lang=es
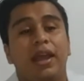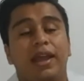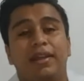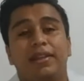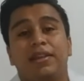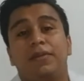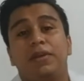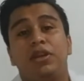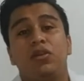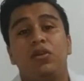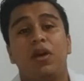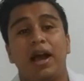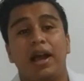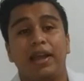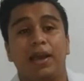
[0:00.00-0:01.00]
Eh,
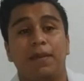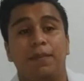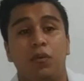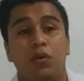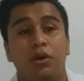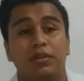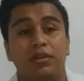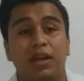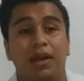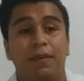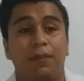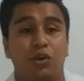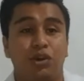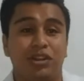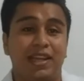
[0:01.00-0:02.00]
debido a que
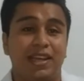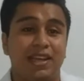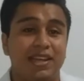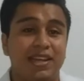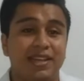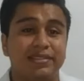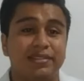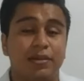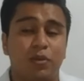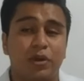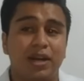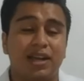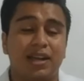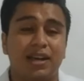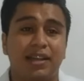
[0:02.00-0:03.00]
aporta proteínas de
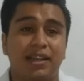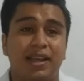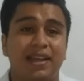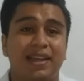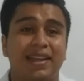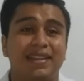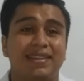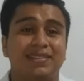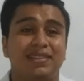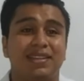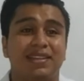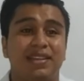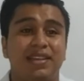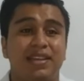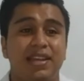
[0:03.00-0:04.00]
buena calidad que
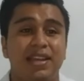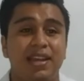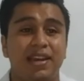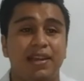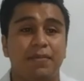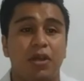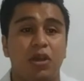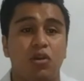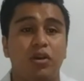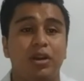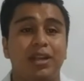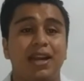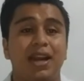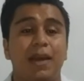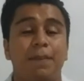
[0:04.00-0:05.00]
se digieren
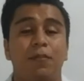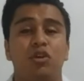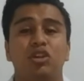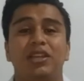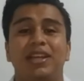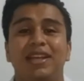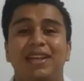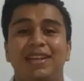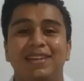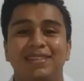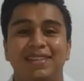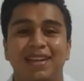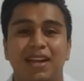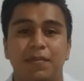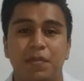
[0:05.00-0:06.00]
mejor que las
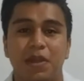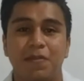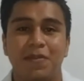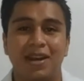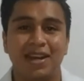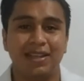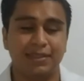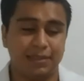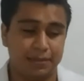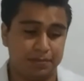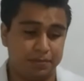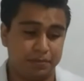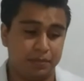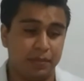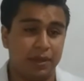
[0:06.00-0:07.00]
proteínas de la misma leche
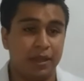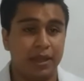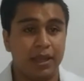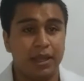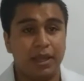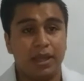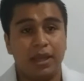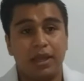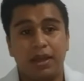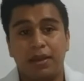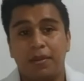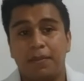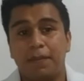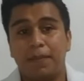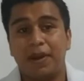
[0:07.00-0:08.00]

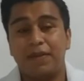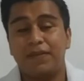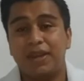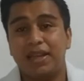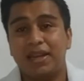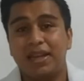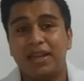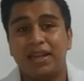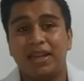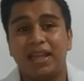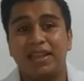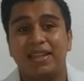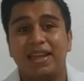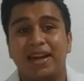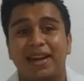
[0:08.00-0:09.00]
previene
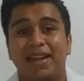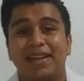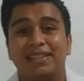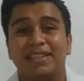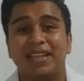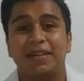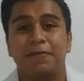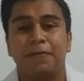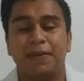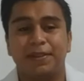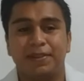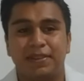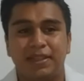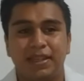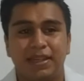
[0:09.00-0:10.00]
las diarreas
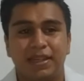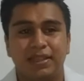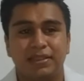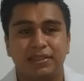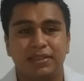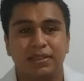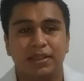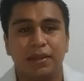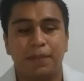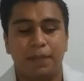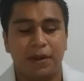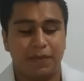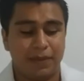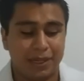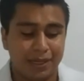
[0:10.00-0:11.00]
infantiles,
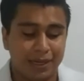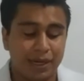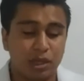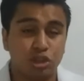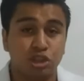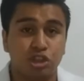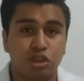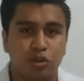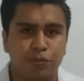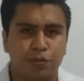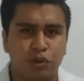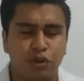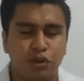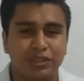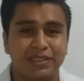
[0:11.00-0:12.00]
previene la
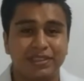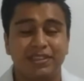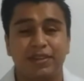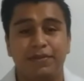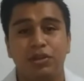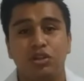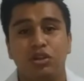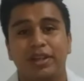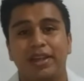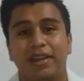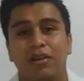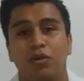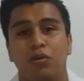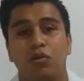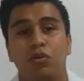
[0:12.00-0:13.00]
osteoporosis debido a
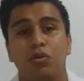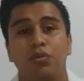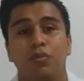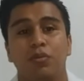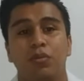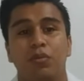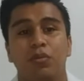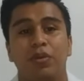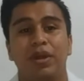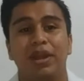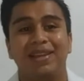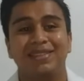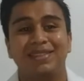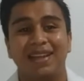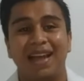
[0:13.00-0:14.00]
que es, un,
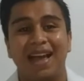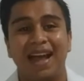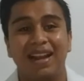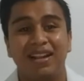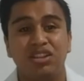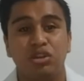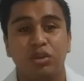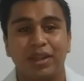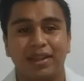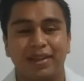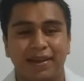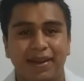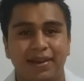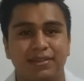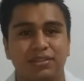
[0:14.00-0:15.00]
es alto en
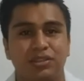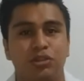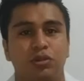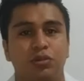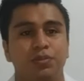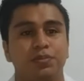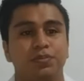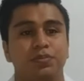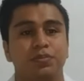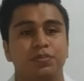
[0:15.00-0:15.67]
calcio.